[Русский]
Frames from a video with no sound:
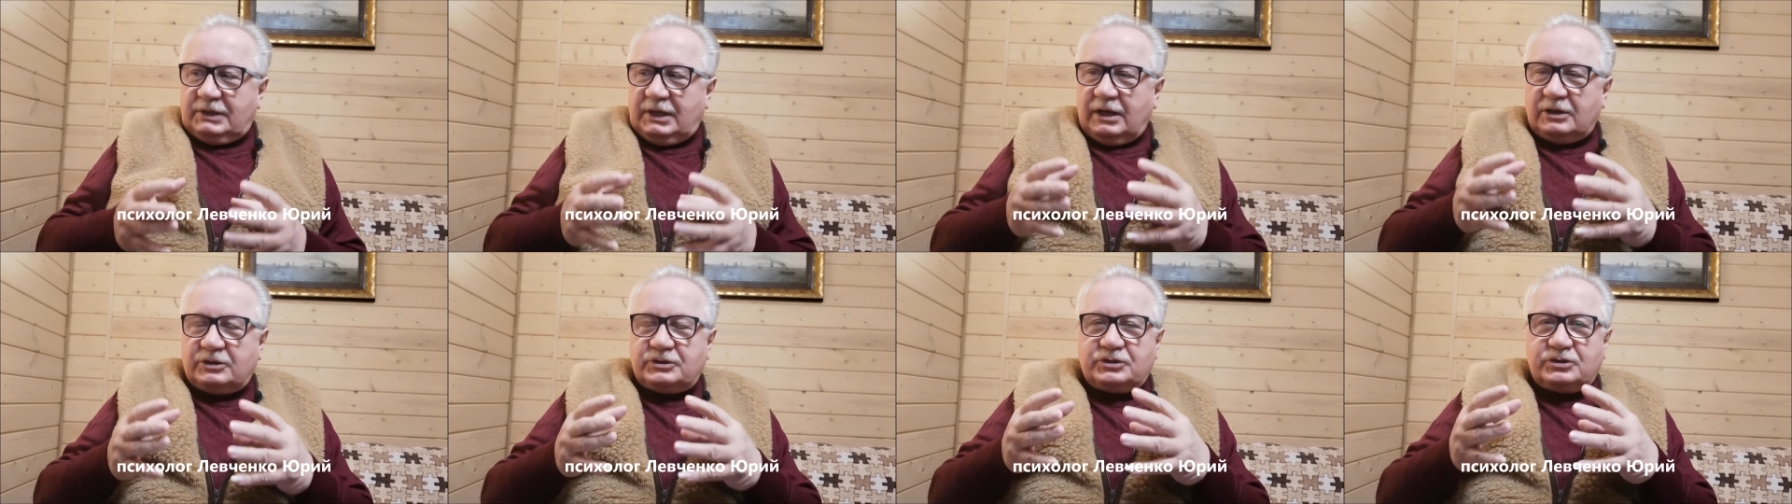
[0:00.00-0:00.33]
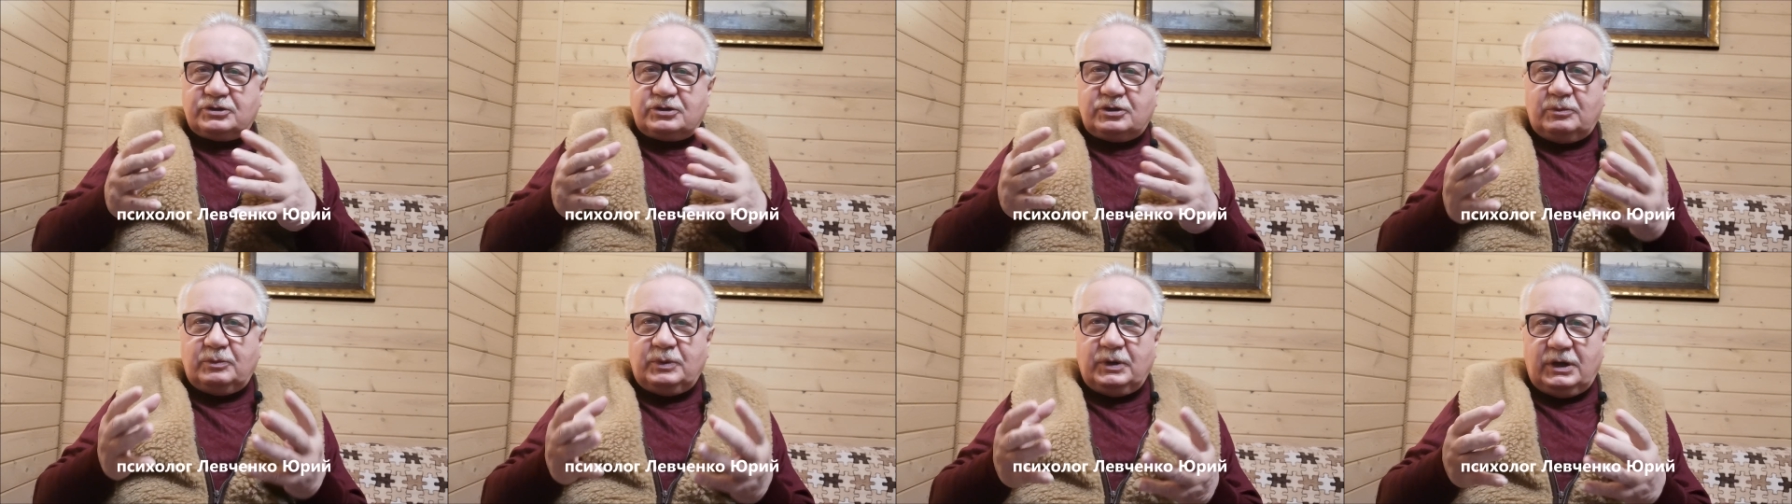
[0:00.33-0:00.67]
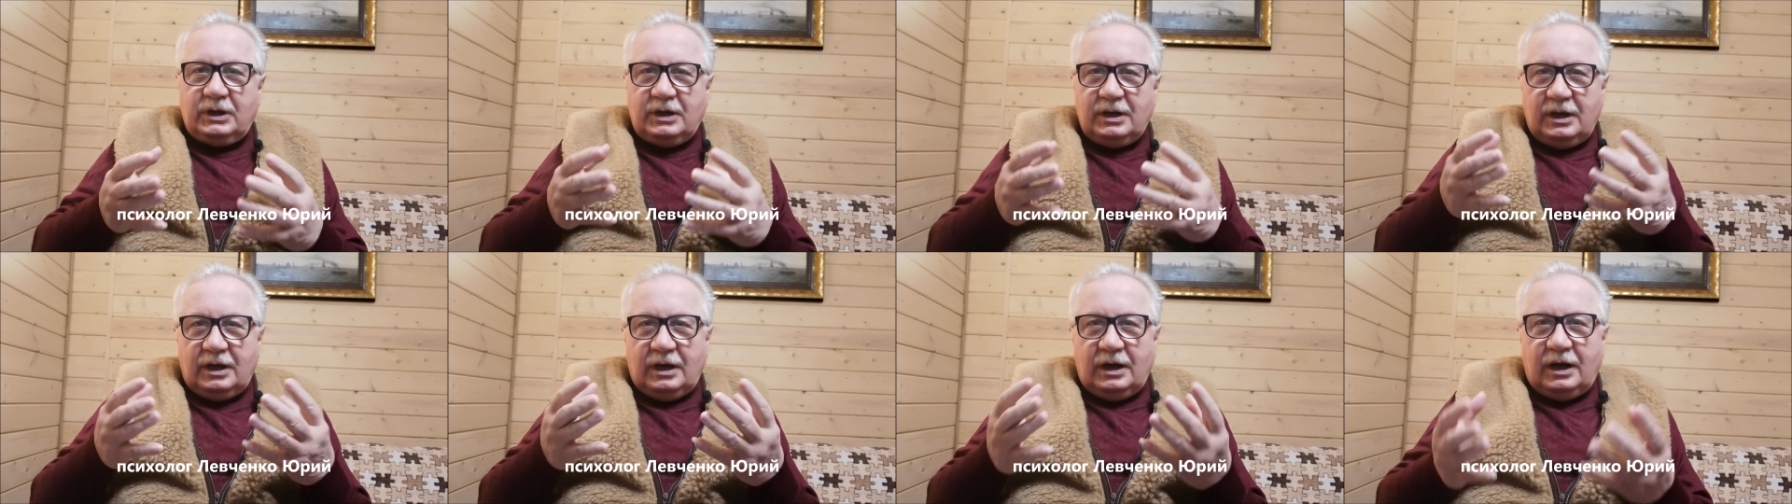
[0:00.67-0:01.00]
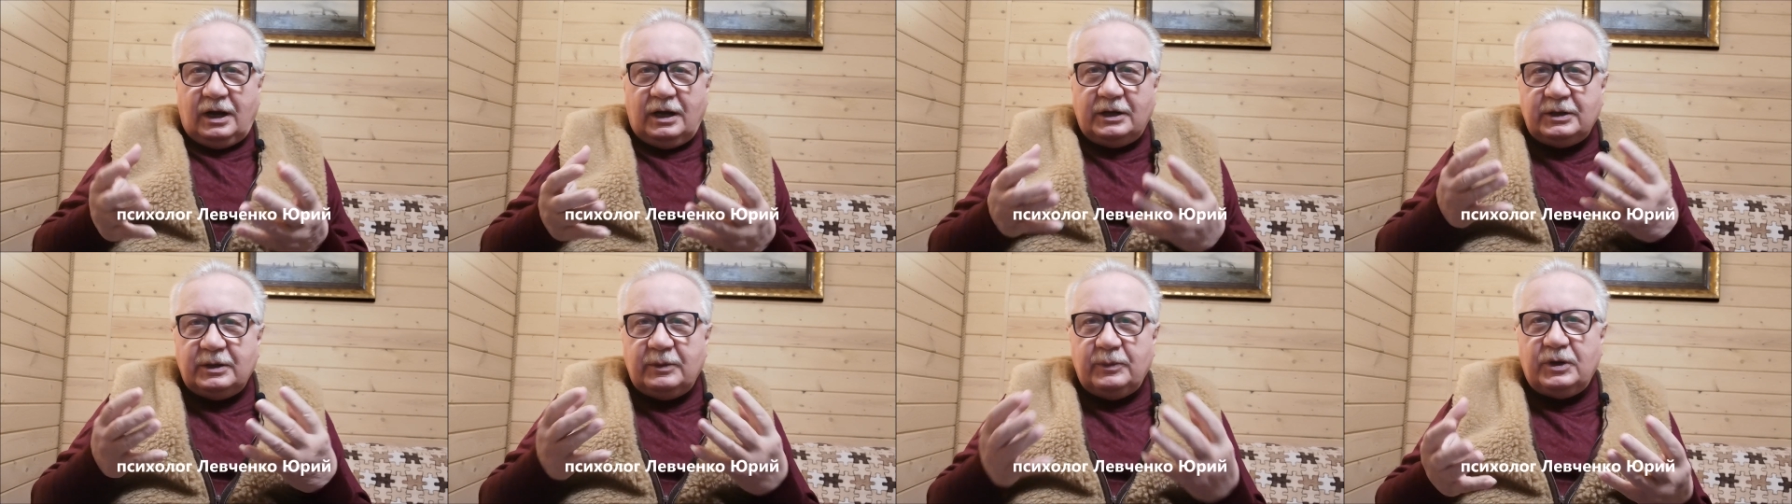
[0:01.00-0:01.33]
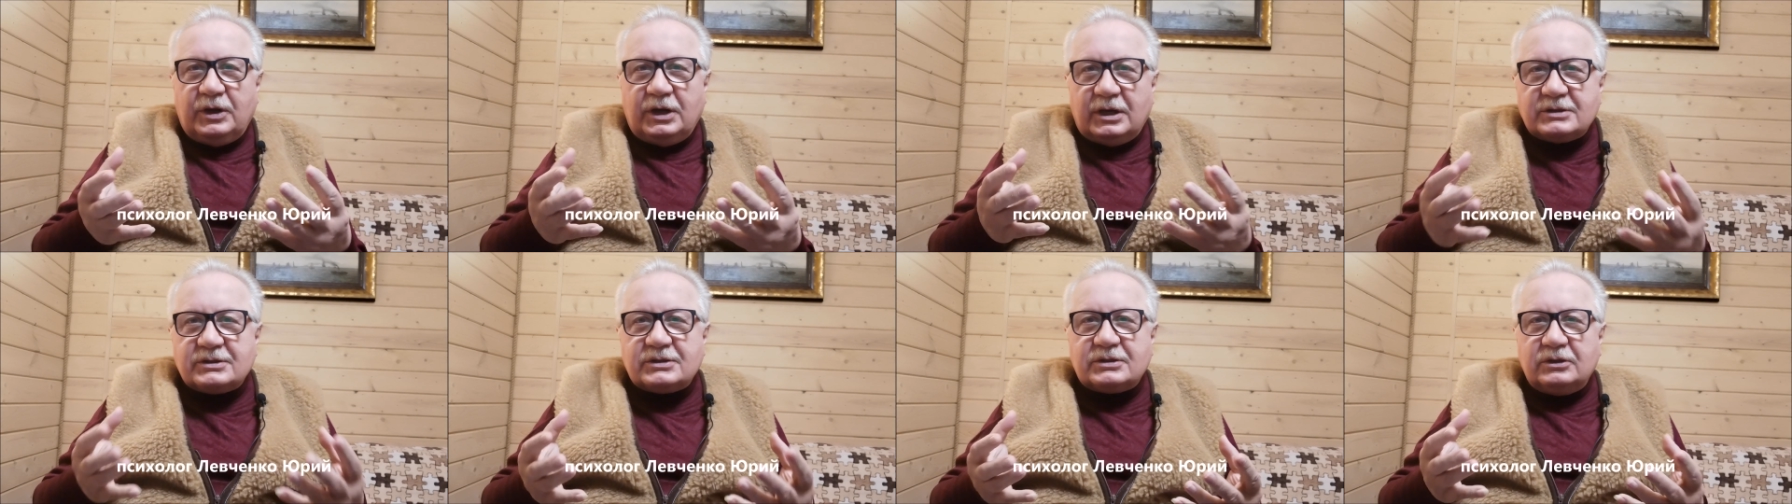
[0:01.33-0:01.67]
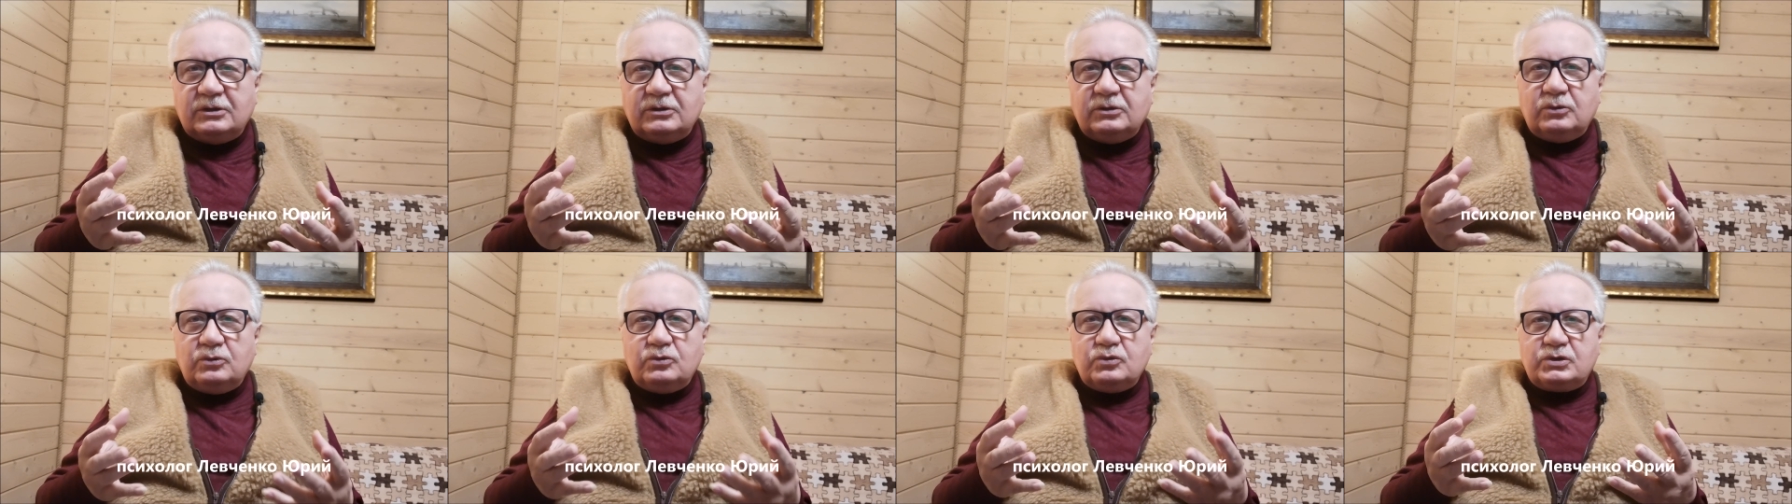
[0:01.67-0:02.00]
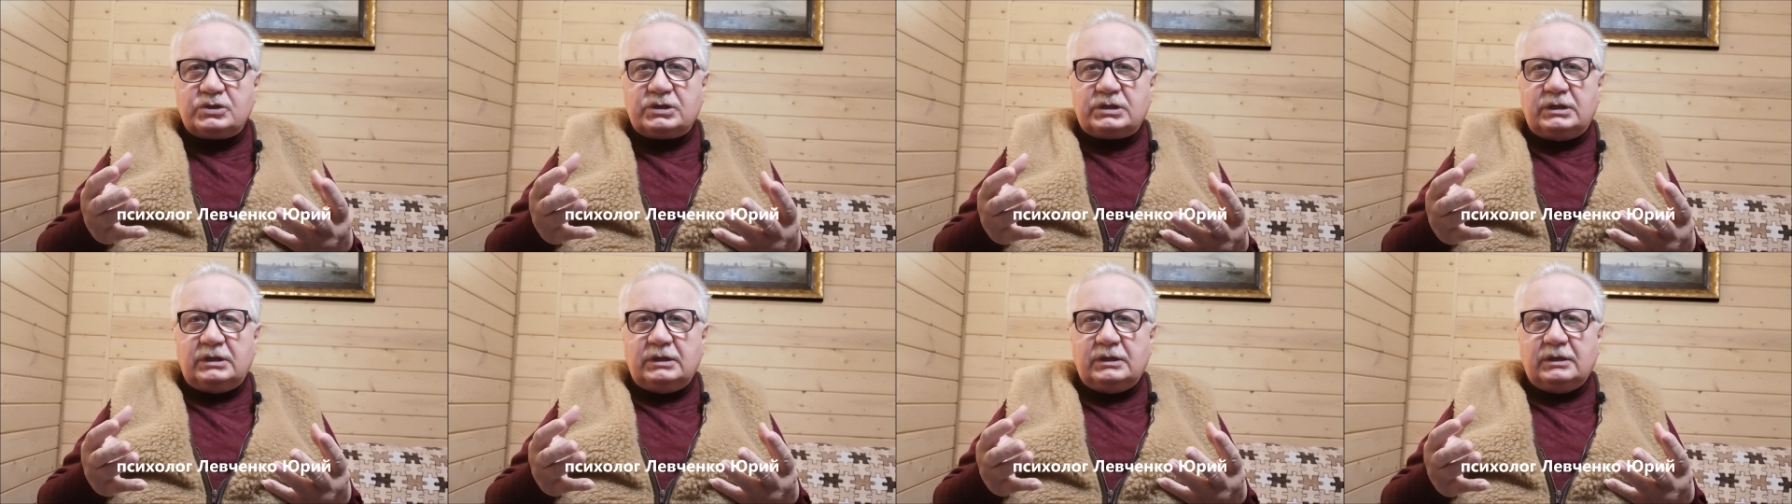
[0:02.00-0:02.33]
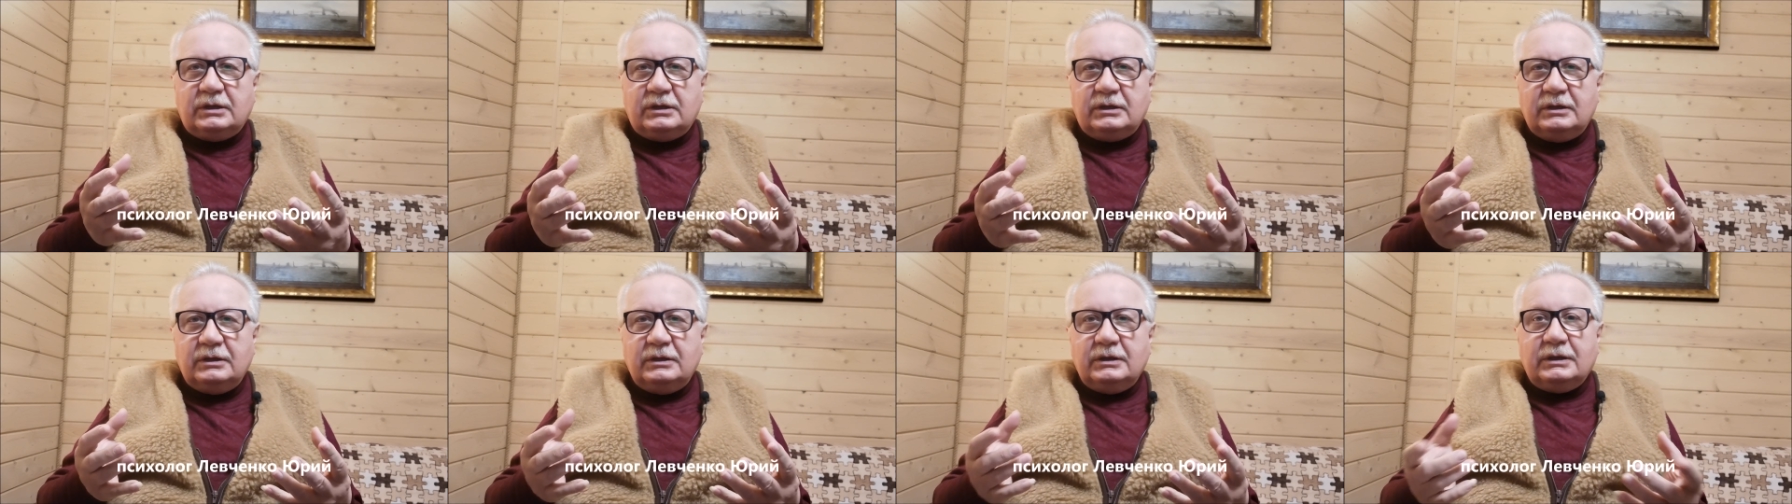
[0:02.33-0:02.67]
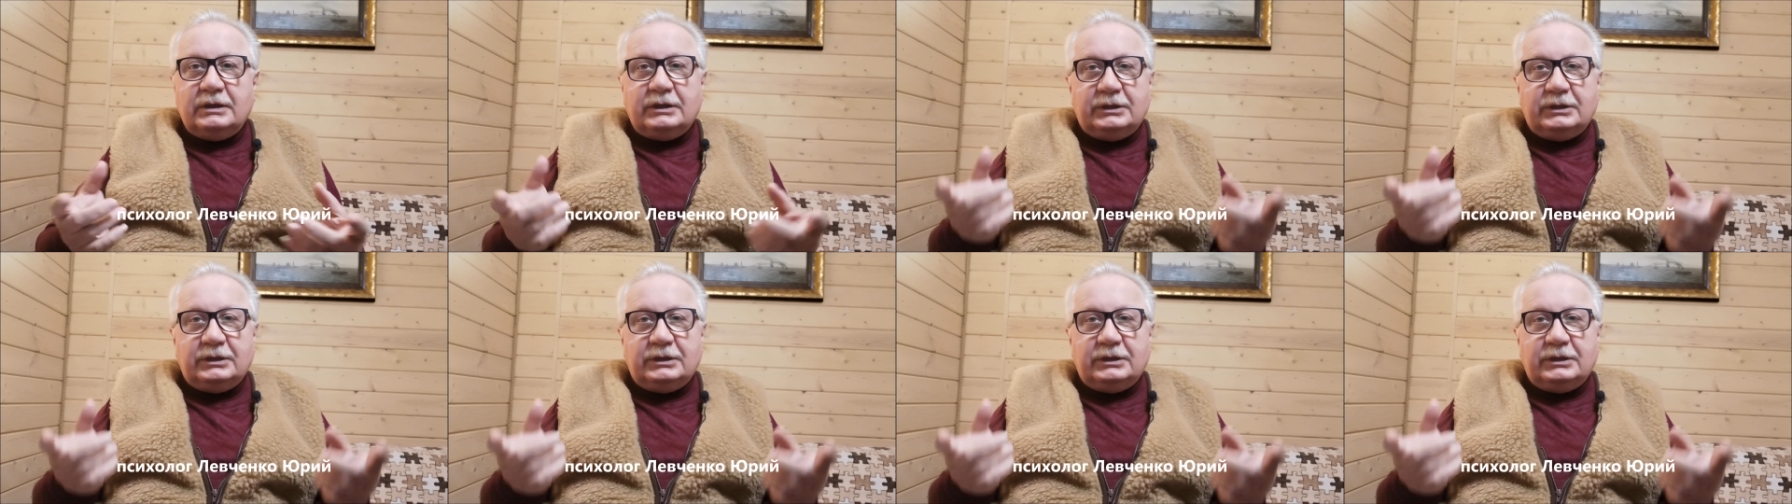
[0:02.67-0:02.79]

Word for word: так, чтобы они меня слушали